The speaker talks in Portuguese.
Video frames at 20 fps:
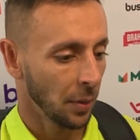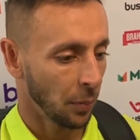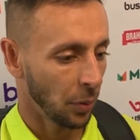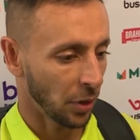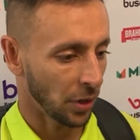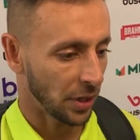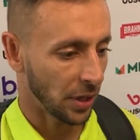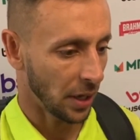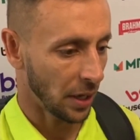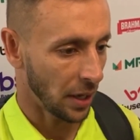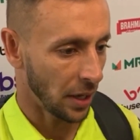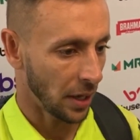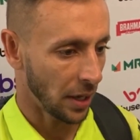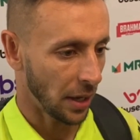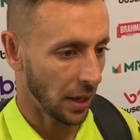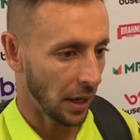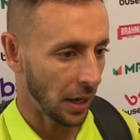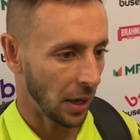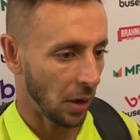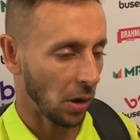
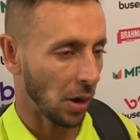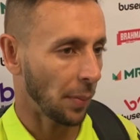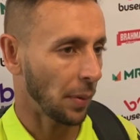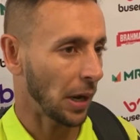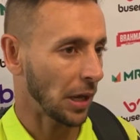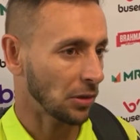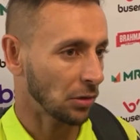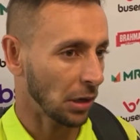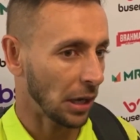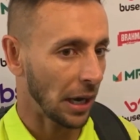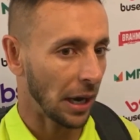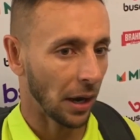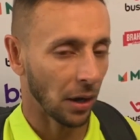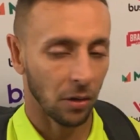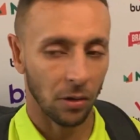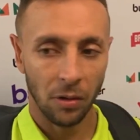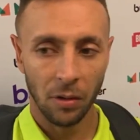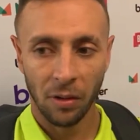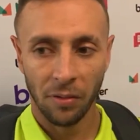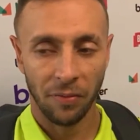porque é um campeonato
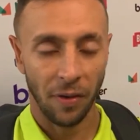largo,